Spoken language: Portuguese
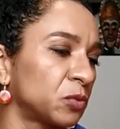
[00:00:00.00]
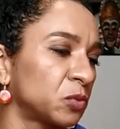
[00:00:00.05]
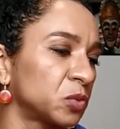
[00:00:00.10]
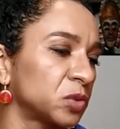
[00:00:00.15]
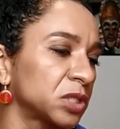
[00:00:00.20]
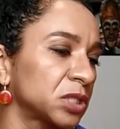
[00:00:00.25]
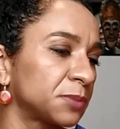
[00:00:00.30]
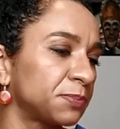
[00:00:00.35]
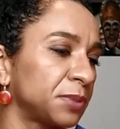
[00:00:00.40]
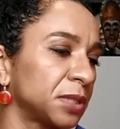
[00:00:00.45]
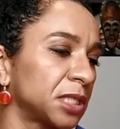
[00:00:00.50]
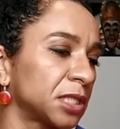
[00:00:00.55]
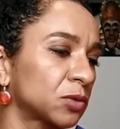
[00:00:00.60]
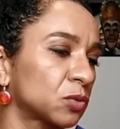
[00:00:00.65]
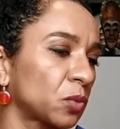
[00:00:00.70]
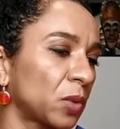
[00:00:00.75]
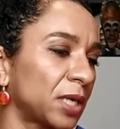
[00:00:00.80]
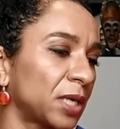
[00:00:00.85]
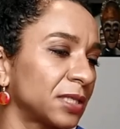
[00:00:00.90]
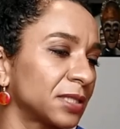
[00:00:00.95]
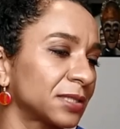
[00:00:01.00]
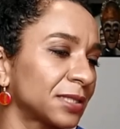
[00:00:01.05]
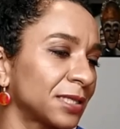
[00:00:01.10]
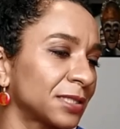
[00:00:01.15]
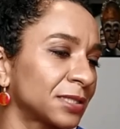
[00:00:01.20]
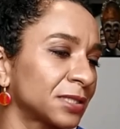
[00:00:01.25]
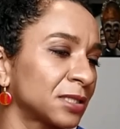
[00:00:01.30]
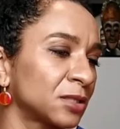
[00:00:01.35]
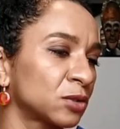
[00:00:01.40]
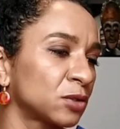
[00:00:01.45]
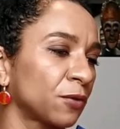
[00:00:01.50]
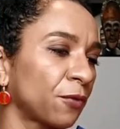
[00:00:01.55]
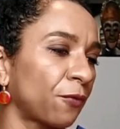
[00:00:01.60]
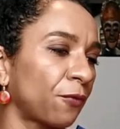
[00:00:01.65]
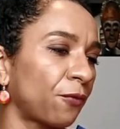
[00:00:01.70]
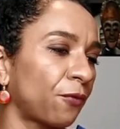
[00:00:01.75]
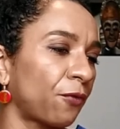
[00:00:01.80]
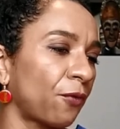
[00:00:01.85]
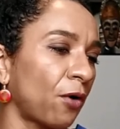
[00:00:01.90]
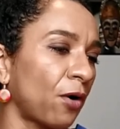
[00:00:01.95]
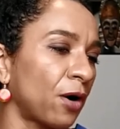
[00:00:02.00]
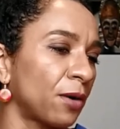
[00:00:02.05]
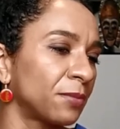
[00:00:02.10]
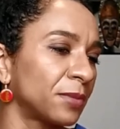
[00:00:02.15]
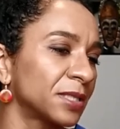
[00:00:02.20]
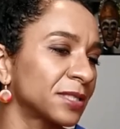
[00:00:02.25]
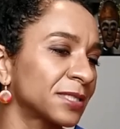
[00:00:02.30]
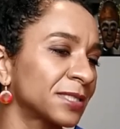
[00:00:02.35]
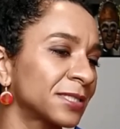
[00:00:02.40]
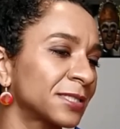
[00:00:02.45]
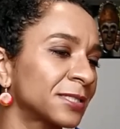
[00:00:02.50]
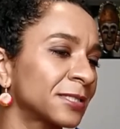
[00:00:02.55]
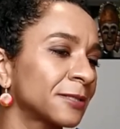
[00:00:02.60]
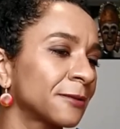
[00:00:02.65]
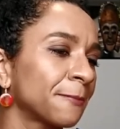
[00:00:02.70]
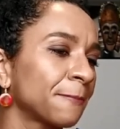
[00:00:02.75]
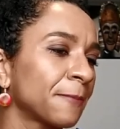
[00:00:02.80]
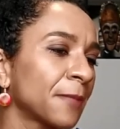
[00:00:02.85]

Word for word: uma espiritualização de formas